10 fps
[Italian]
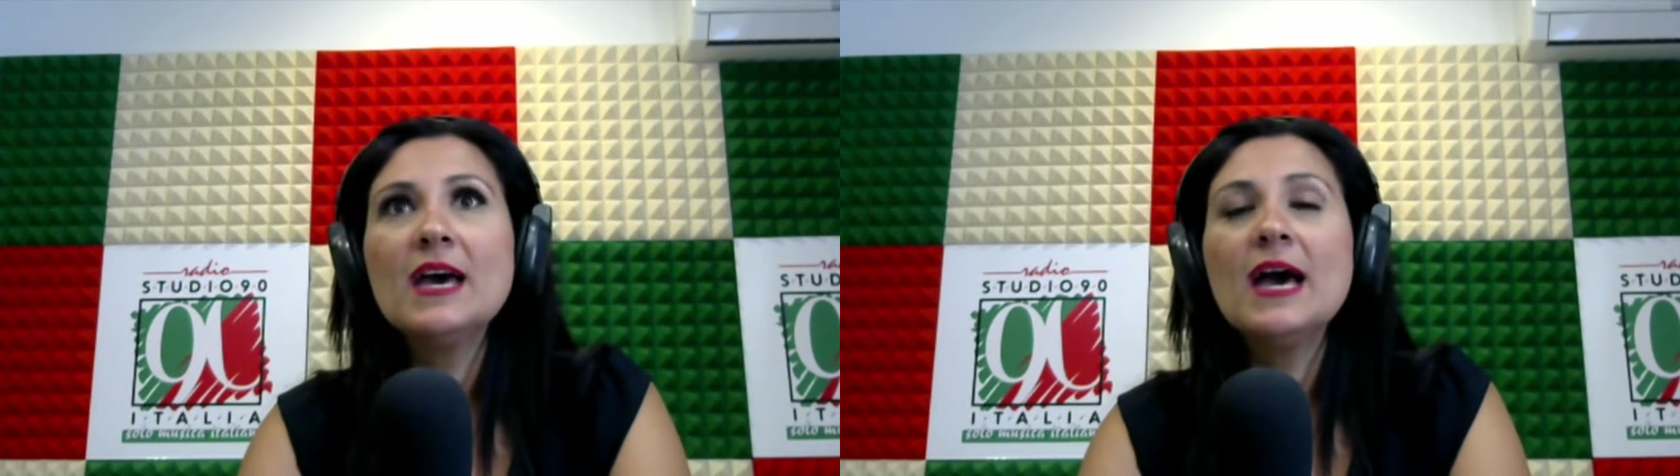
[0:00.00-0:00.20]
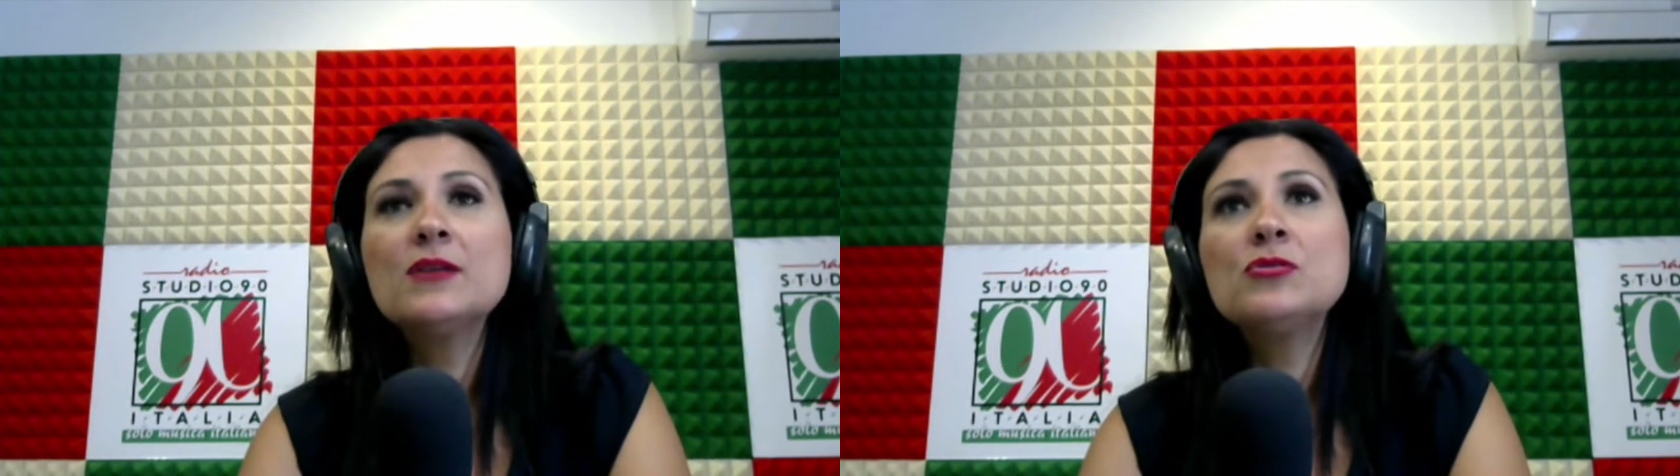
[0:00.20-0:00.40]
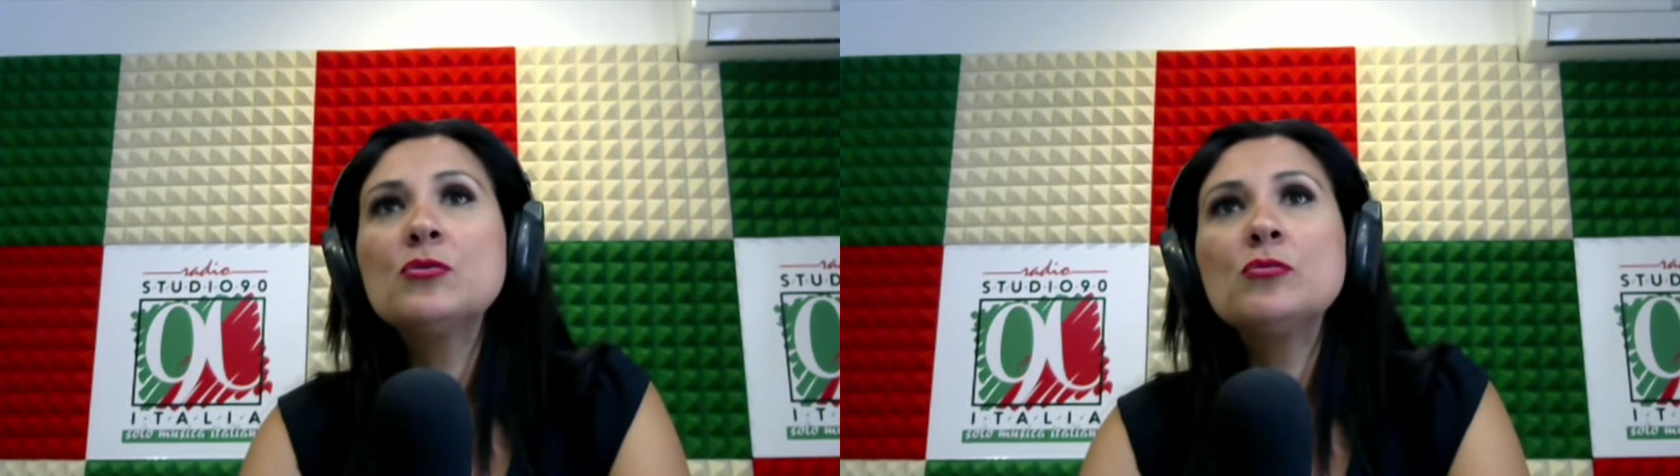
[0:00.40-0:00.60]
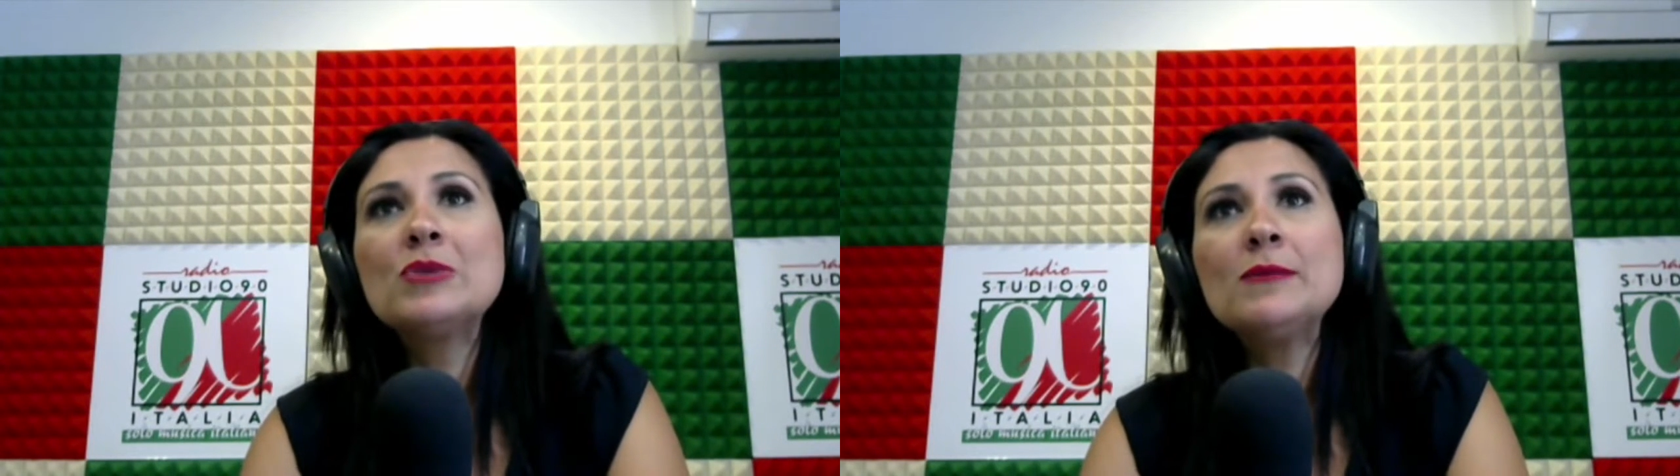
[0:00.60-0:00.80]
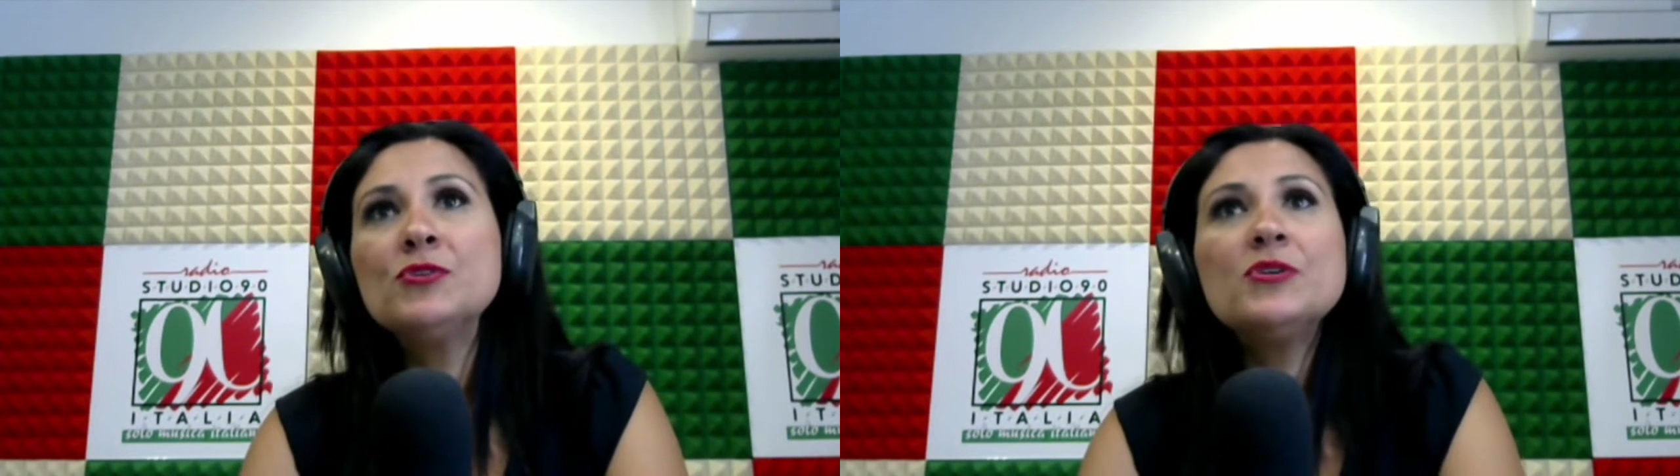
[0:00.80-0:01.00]
hanno
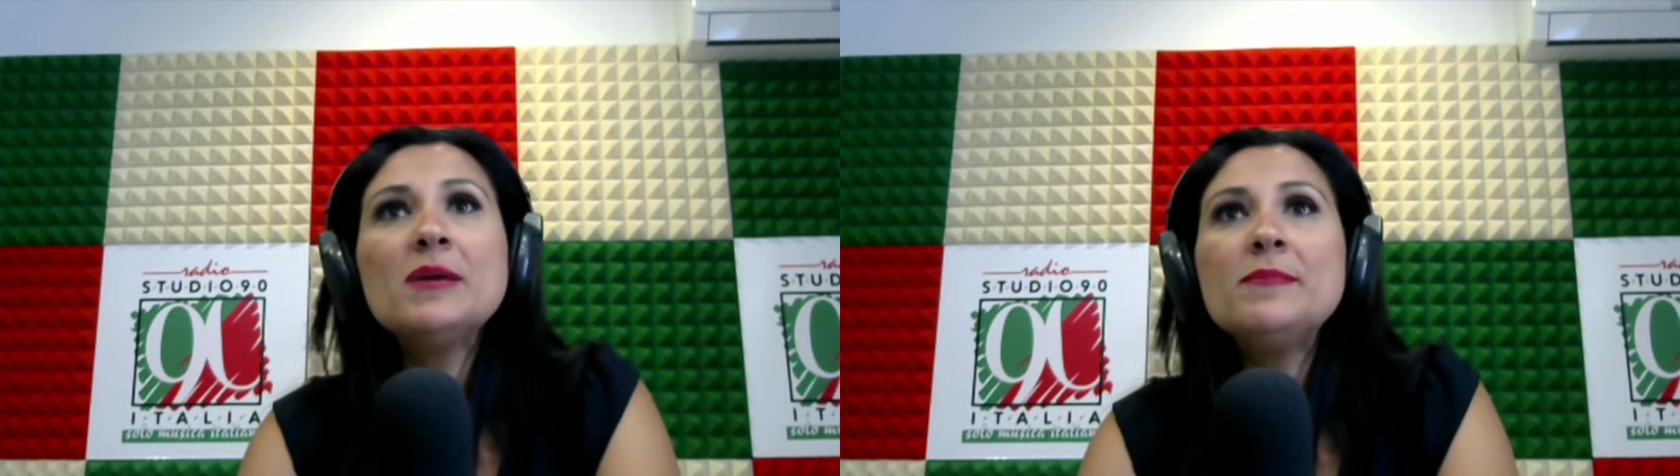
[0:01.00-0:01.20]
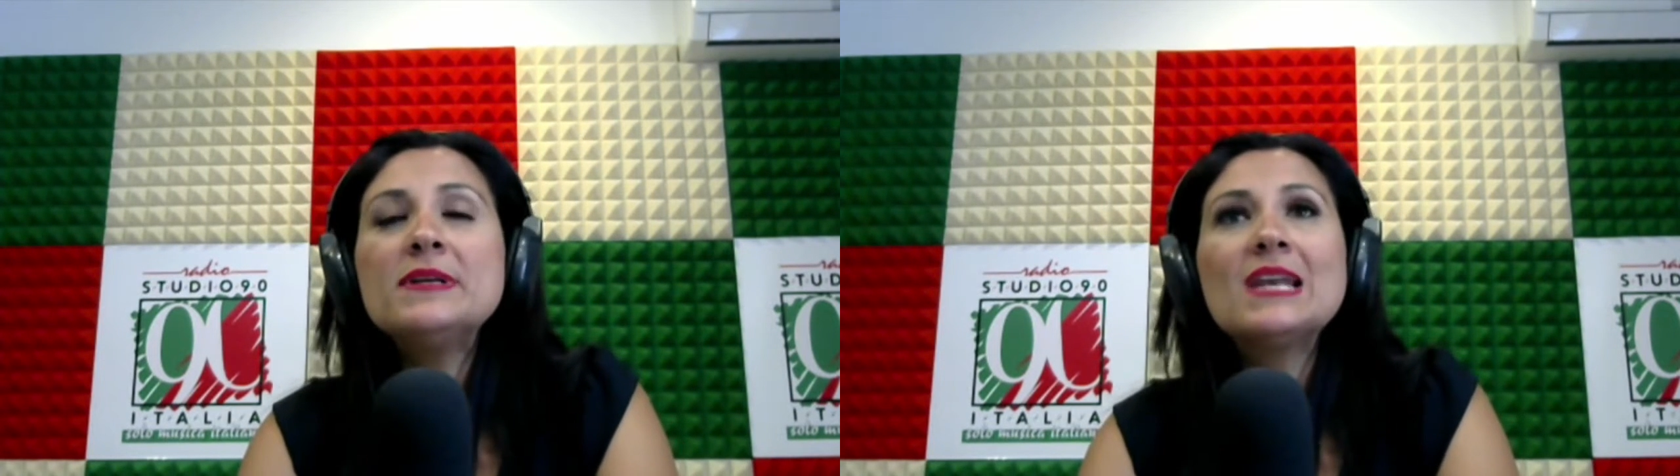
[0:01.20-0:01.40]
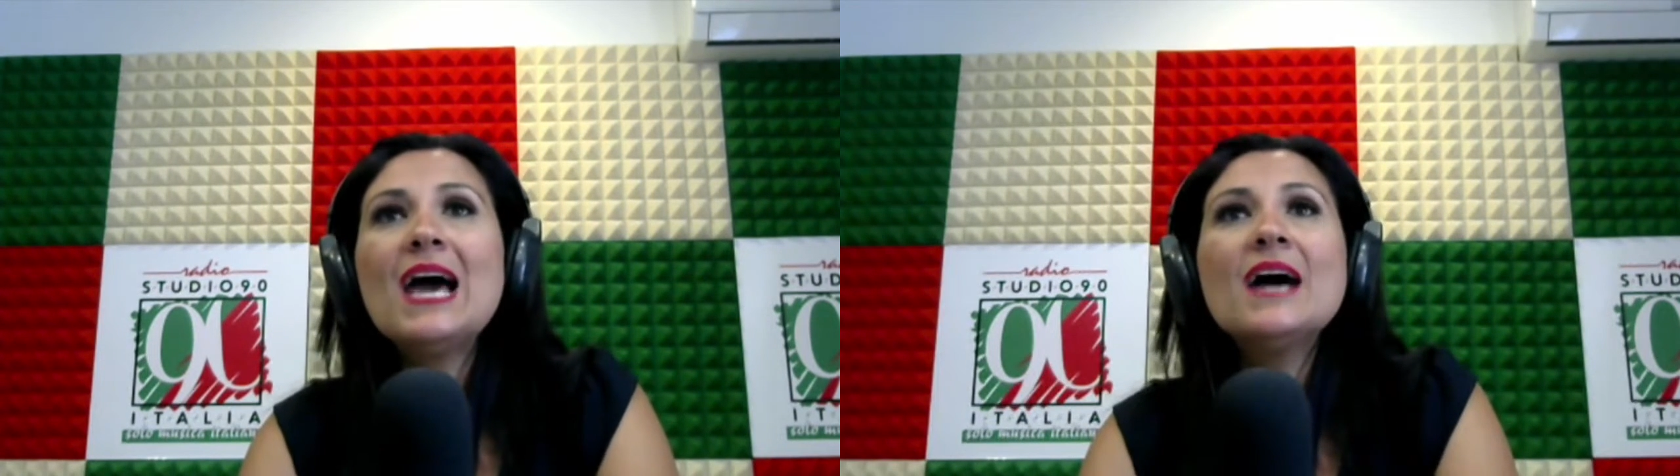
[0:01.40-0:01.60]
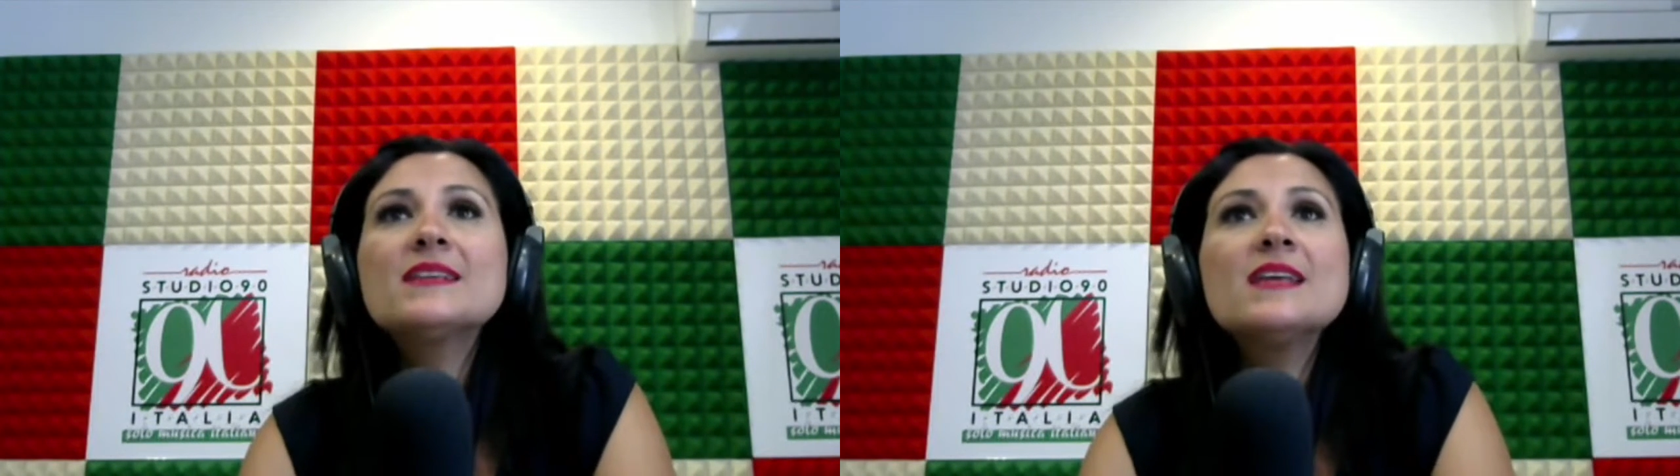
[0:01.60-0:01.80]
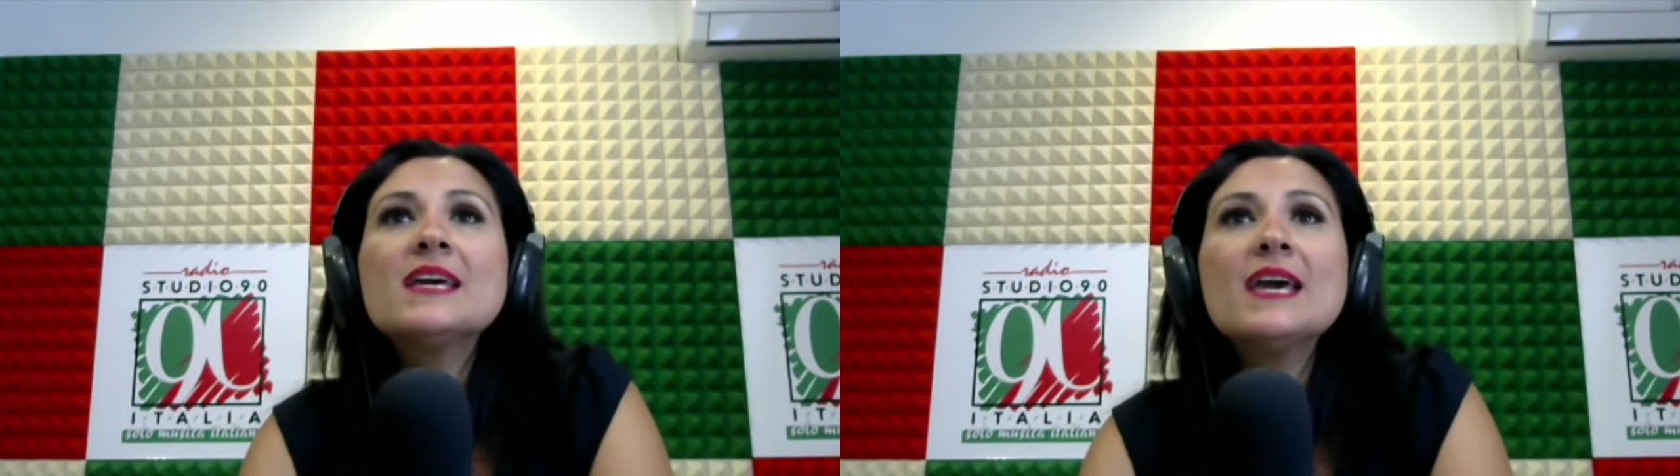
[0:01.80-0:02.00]
un amore per
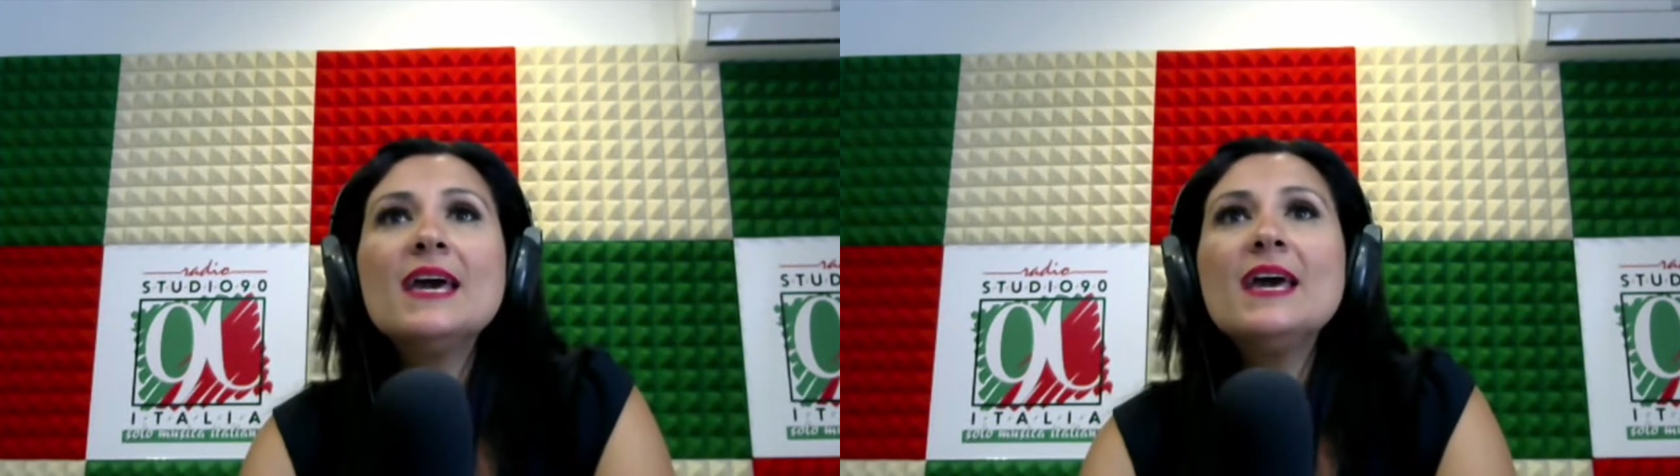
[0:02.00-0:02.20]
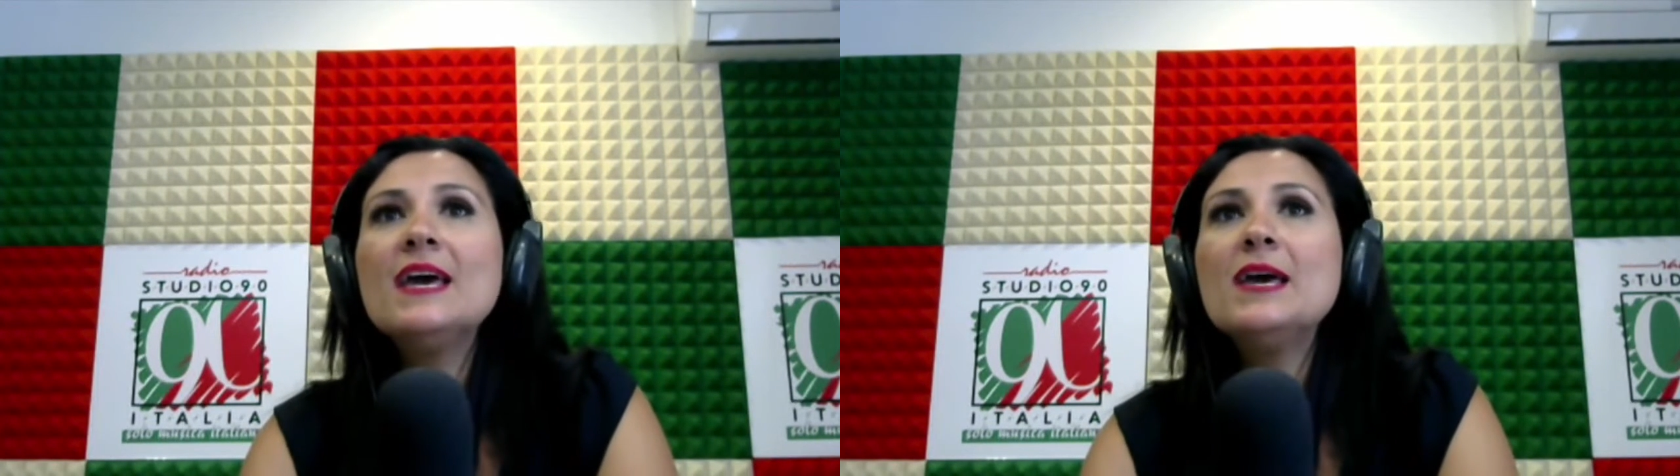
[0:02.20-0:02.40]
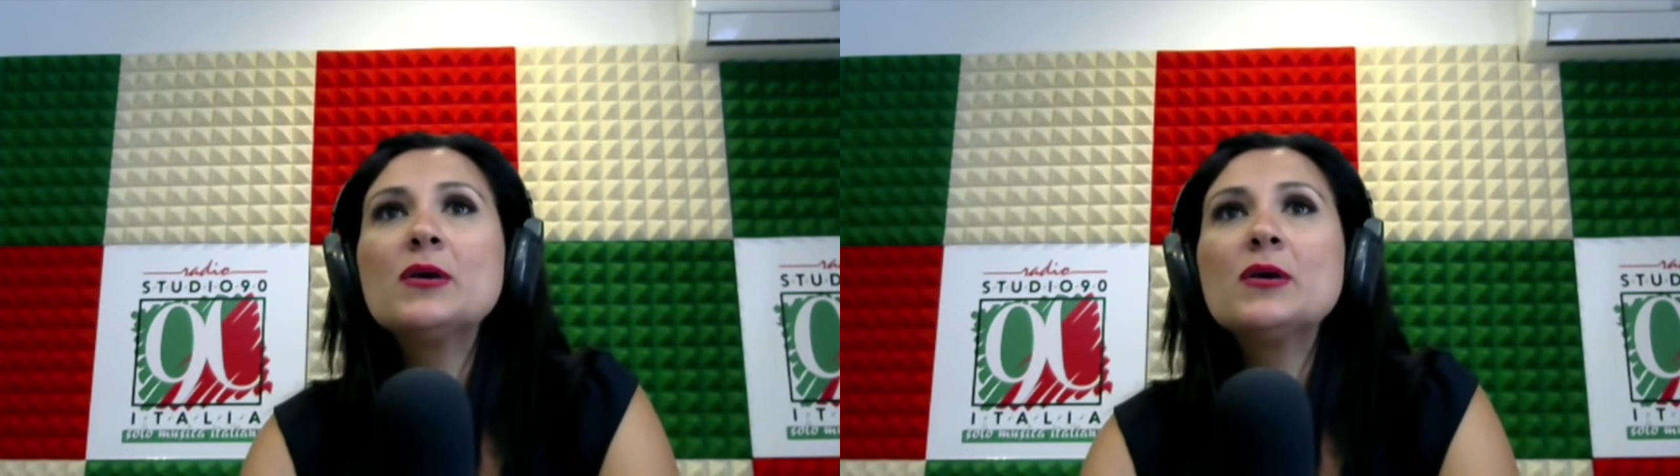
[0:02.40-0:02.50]
l'arte che è